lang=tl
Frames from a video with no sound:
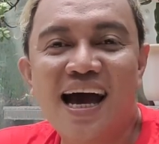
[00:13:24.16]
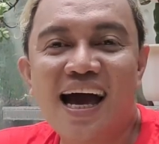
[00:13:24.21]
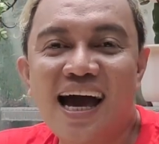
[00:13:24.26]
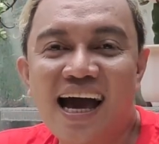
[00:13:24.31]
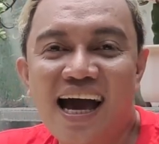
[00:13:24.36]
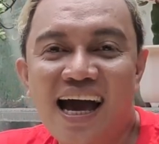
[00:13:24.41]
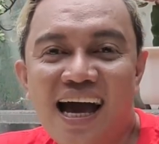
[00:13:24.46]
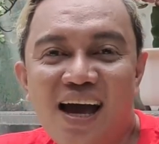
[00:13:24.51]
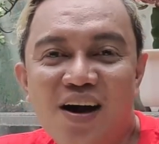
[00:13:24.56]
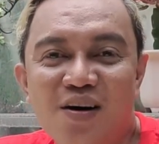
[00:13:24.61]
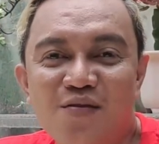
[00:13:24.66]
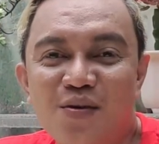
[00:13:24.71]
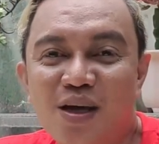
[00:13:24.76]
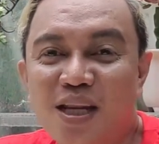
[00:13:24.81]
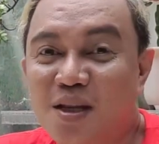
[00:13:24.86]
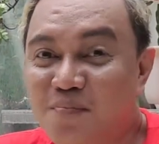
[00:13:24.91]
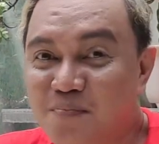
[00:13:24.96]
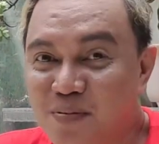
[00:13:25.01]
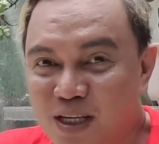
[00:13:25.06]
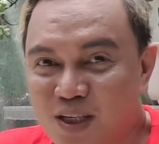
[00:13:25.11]
uh,
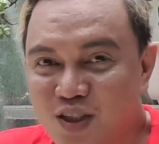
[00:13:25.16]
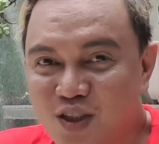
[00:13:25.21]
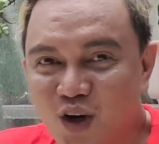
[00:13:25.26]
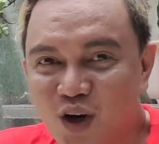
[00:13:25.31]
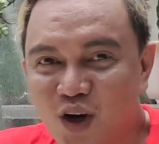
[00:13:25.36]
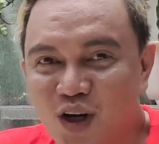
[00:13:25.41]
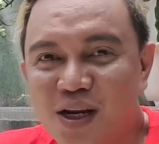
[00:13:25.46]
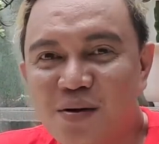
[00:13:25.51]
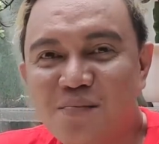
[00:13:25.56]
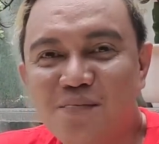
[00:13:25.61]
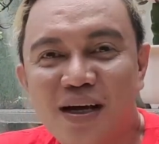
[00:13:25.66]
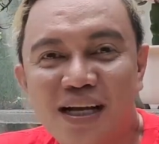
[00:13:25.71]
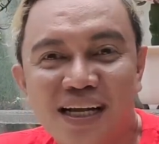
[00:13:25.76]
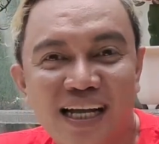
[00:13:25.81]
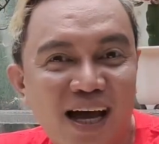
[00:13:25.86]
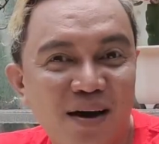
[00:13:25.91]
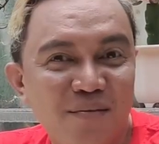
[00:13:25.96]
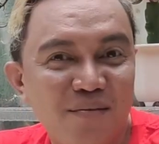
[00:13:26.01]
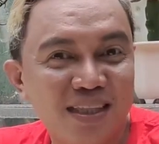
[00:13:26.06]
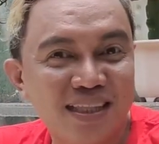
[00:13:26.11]
benepisyo ng
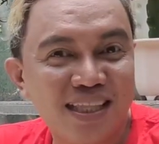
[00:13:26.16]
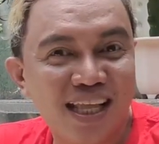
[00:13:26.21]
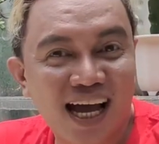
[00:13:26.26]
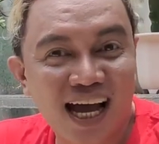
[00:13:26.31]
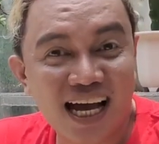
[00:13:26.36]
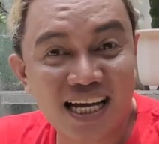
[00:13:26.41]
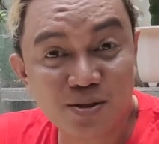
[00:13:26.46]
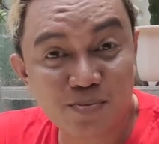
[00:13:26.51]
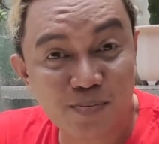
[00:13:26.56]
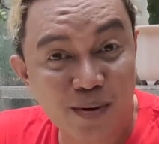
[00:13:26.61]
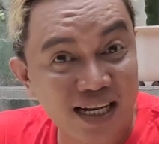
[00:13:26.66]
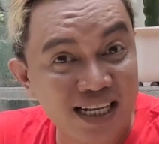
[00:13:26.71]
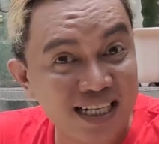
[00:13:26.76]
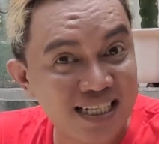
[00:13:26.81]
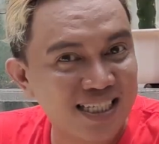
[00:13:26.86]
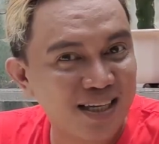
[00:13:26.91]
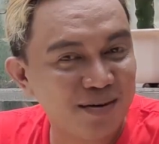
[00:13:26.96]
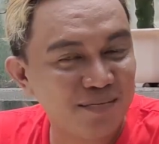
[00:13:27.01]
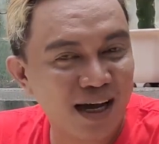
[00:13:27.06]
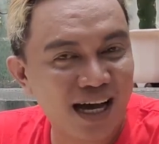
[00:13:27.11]
paggamit ng
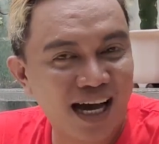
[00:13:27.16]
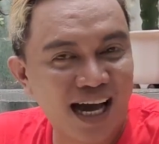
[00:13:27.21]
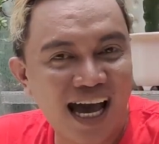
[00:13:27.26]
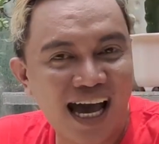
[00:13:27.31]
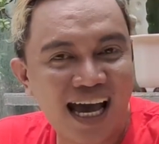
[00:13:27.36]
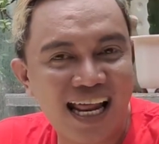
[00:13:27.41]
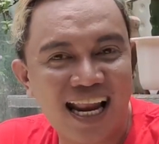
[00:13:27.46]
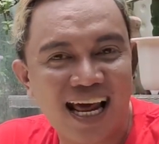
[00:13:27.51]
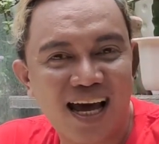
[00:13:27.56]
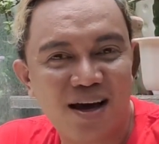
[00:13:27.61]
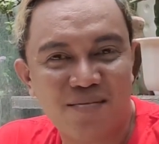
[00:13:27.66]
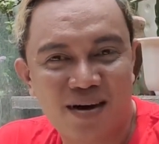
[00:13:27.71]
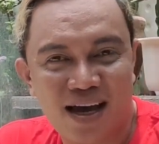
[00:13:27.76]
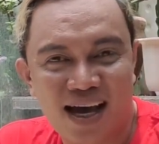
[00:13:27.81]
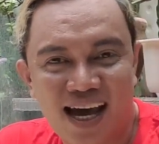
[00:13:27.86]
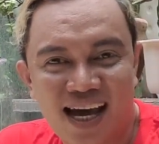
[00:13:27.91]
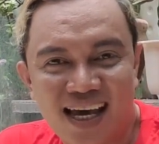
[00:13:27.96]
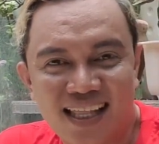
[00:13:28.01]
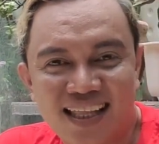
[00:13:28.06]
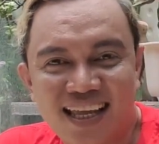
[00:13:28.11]
aspirin sa mga
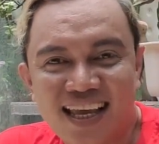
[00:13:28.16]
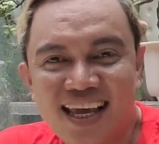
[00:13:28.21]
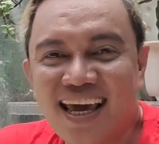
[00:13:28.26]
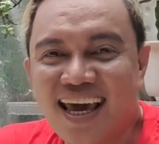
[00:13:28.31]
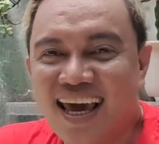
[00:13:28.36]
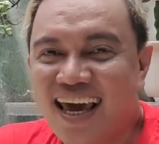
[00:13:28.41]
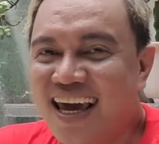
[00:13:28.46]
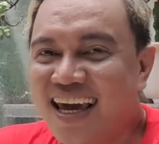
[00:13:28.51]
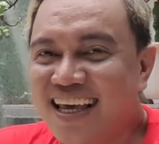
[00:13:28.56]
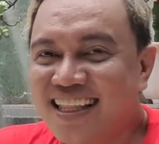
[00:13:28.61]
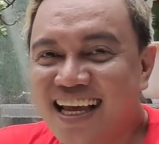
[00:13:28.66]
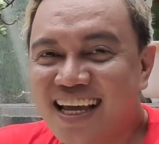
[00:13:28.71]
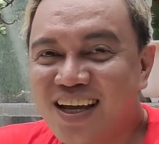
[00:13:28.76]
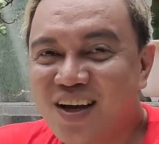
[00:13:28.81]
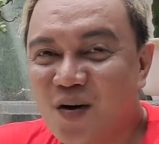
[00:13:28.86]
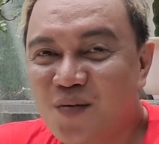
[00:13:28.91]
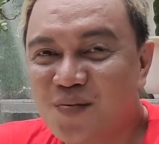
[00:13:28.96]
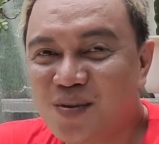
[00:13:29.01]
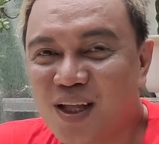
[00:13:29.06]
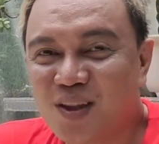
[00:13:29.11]
halaman. And
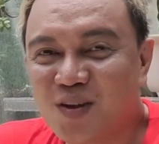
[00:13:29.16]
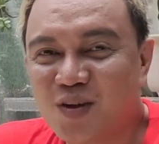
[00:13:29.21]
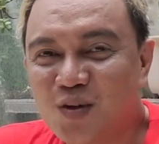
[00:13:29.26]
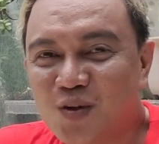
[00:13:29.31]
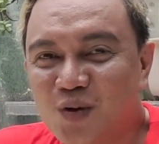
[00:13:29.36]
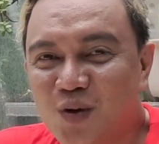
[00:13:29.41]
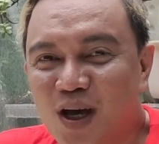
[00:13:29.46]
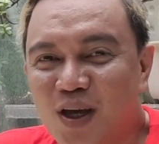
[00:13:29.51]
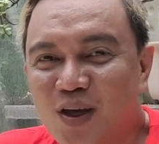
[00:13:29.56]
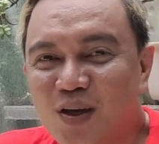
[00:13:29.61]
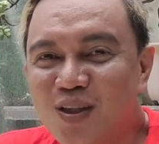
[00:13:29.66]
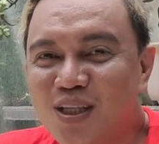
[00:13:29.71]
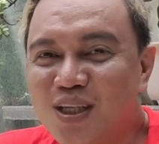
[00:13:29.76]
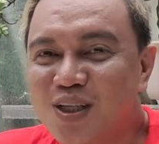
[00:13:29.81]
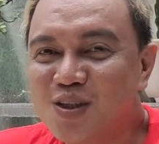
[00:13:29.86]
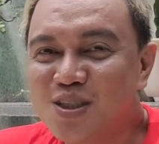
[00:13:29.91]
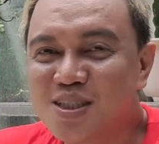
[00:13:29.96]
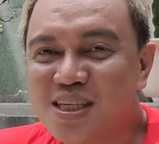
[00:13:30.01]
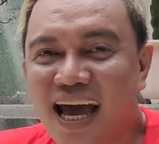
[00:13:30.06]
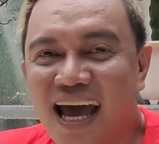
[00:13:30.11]
I hope natuto kayo
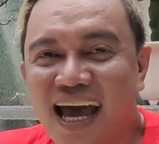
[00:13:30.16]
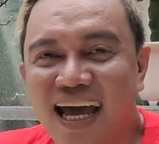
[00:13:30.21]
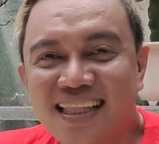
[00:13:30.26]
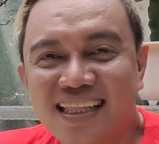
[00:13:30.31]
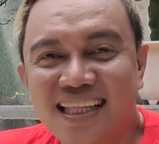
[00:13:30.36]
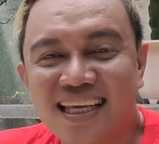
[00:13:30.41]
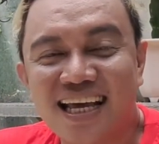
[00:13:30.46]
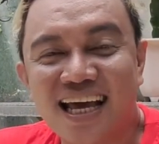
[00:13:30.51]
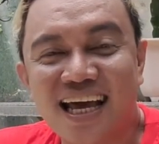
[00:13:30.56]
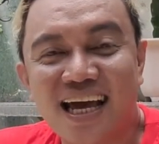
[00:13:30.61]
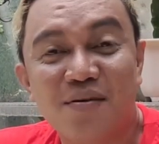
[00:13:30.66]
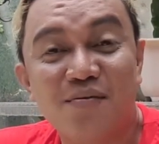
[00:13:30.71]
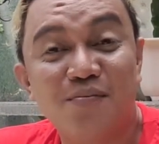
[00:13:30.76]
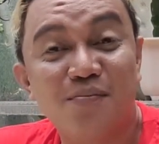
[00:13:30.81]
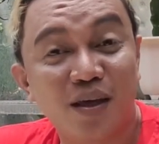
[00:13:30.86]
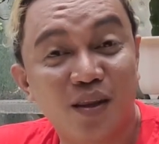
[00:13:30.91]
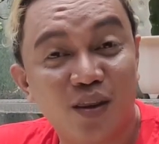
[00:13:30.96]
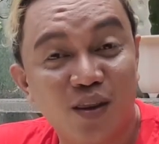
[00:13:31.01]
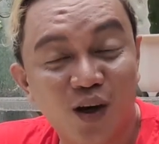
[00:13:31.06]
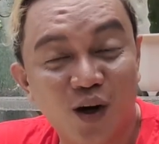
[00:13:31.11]
dito sa ating uh,
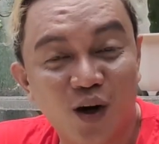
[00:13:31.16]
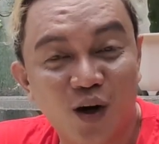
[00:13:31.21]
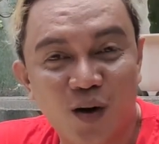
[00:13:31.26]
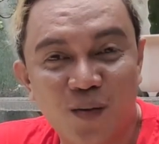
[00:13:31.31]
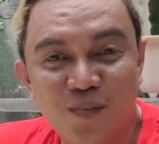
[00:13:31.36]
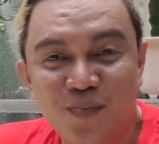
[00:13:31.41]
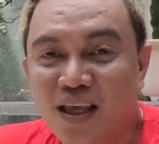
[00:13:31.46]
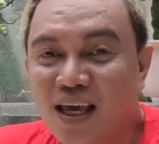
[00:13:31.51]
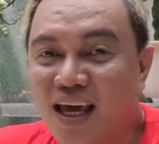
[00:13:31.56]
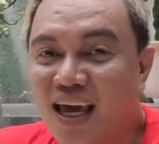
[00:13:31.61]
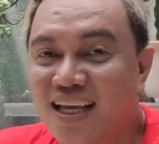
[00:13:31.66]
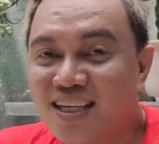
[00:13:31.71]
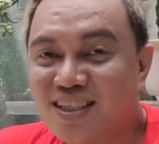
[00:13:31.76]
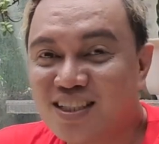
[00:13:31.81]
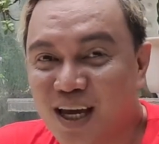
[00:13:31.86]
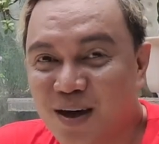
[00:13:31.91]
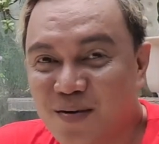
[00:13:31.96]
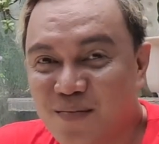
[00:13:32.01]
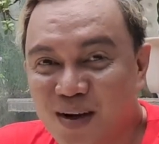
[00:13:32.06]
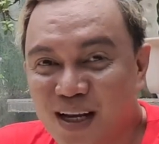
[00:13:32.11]
video. And
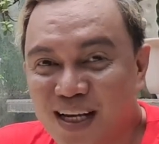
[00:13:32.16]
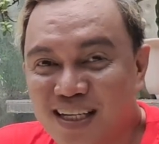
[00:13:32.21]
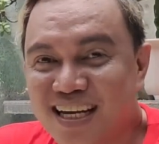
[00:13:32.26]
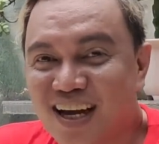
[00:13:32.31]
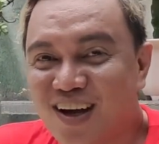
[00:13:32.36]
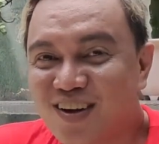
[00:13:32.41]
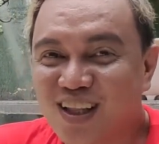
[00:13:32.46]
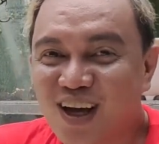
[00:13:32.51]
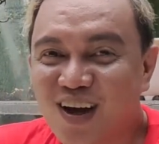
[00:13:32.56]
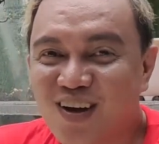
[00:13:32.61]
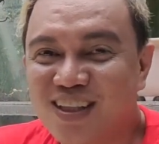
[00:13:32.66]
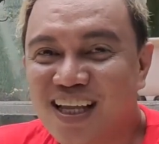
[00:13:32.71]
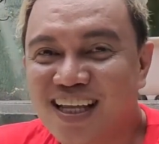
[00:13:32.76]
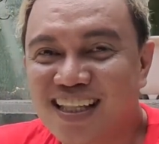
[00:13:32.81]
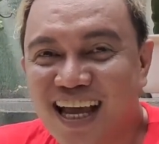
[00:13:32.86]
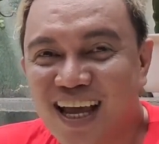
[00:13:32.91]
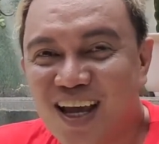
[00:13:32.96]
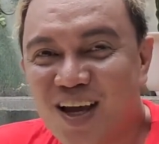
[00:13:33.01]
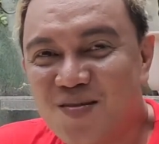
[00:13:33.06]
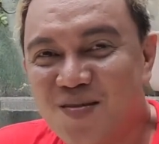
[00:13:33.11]
syempre, shout out
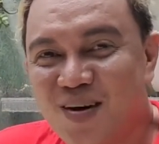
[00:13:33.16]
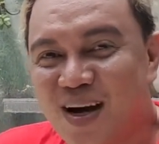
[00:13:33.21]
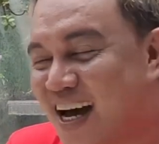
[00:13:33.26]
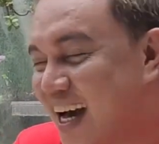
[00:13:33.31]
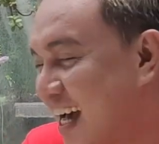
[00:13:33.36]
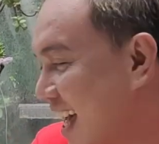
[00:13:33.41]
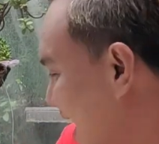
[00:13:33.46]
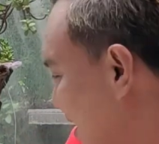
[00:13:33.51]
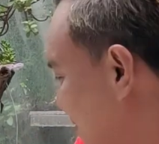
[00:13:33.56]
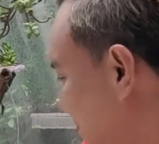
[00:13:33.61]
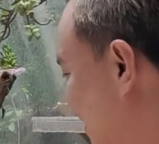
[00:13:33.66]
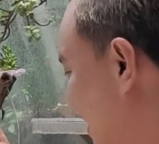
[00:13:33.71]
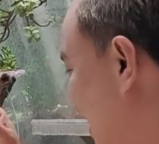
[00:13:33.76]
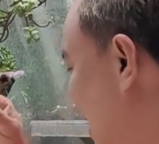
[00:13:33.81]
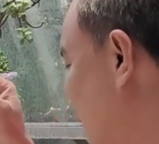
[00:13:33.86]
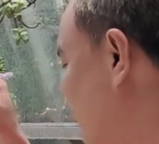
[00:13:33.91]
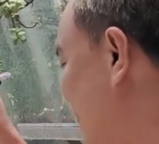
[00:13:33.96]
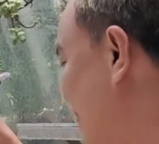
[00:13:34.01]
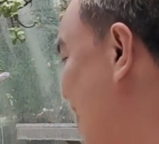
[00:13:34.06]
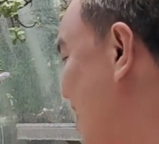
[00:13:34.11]
na tayo mga ka
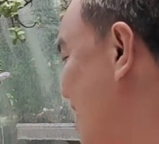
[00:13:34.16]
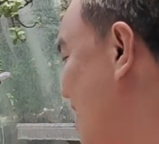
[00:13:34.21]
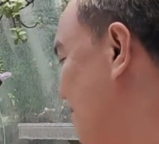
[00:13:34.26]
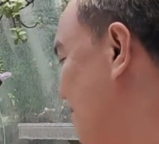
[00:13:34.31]
mvp